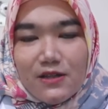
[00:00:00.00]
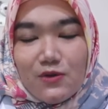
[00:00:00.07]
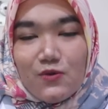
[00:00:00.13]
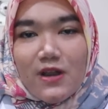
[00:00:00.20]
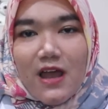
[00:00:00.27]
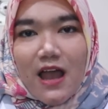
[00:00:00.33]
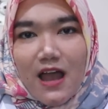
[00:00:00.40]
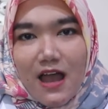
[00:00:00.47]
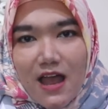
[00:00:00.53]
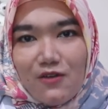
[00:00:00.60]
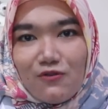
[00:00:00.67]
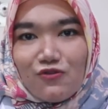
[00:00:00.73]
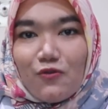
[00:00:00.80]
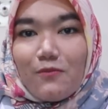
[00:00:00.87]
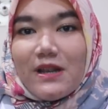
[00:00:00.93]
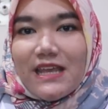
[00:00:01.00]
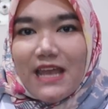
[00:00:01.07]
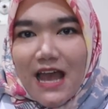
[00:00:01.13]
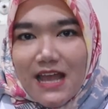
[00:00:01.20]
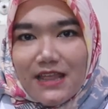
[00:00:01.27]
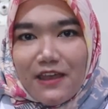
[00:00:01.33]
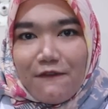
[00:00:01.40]
digunakan untuk
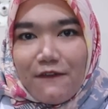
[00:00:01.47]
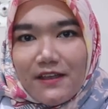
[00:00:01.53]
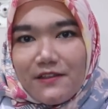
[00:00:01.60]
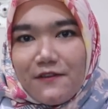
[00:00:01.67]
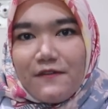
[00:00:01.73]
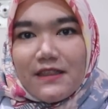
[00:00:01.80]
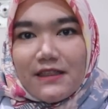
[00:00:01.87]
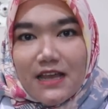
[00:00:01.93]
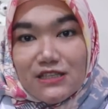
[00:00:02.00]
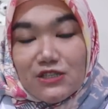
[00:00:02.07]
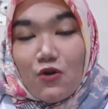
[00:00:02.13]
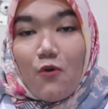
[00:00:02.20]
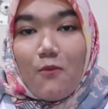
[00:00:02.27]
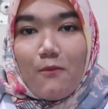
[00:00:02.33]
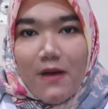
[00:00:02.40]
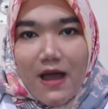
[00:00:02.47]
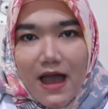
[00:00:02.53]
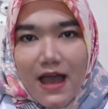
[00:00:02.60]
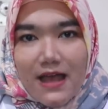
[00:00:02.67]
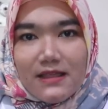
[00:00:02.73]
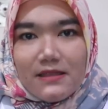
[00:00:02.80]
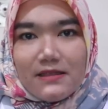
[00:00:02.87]
melihat efektivitas
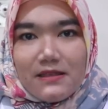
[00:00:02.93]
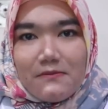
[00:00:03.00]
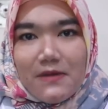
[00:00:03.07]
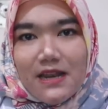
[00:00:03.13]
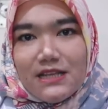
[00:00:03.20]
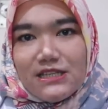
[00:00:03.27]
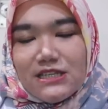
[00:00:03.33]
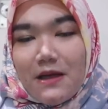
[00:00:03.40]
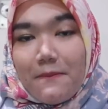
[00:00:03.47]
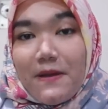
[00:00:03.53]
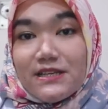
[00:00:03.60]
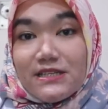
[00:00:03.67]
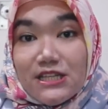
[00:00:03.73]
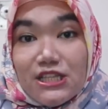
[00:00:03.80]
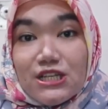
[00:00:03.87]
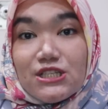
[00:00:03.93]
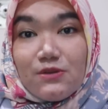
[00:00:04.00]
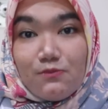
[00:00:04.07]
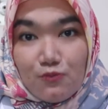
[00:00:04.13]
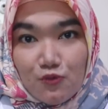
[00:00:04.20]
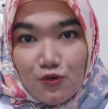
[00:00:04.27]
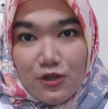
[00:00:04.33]
obat di mana jika pasien
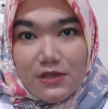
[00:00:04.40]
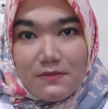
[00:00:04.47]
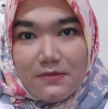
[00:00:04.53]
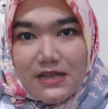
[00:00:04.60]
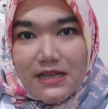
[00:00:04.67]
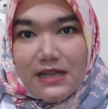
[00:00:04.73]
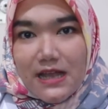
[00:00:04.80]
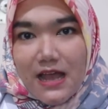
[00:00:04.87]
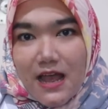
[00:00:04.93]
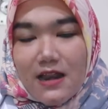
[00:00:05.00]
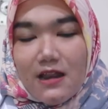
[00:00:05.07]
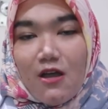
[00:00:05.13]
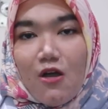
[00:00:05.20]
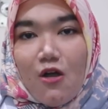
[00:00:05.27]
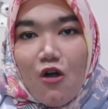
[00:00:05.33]
tersebut diberikan